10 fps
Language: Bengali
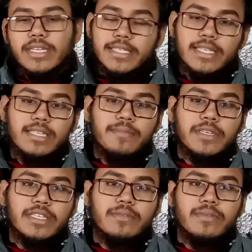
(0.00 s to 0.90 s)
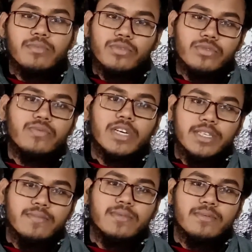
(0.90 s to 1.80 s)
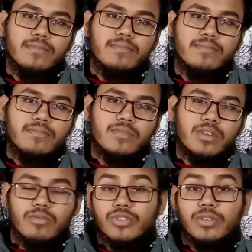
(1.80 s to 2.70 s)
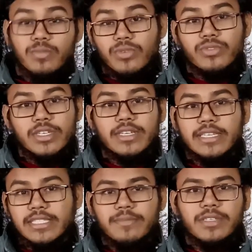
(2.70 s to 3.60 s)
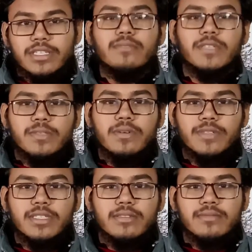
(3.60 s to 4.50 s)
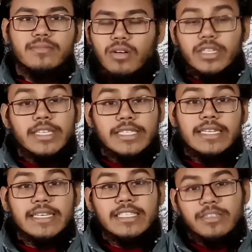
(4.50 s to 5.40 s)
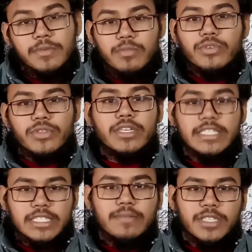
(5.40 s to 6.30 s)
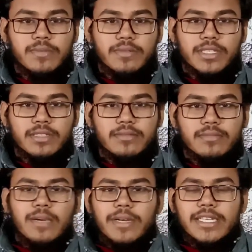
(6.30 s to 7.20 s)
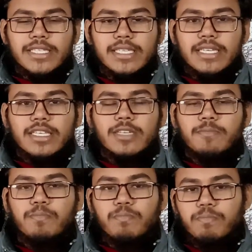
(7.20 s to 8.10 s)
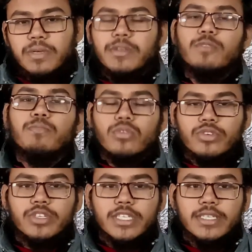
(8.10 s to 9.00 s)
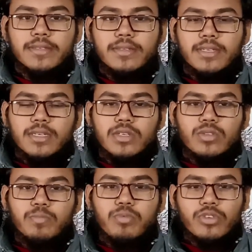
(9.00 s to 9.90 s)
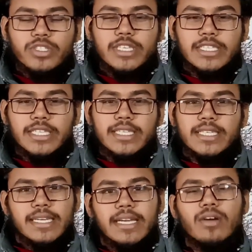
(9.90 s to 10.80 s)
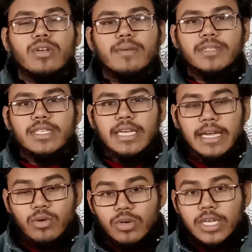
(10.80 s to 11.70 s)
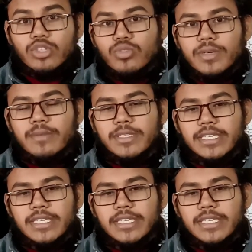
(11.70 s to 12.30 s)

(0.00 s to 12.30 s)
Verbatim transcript: এসআর আপনাকে দেবে ব্লুটুথ ফাইভ অবশ্যই ব্লুটুথের রেঞ্জ আপনি এখানে বেশি পাবেন অর্থাৎ এসআরের ক্ষেত্রে আপনি ব্লুটুথের রেঞ্জটা বেশি পাবেন এবার আসি এদের বিভিন্ন পোর্ট নিয়ে তো পোর্ট সেকশনটায় এখন আমাদের এখনকার সময় আমরা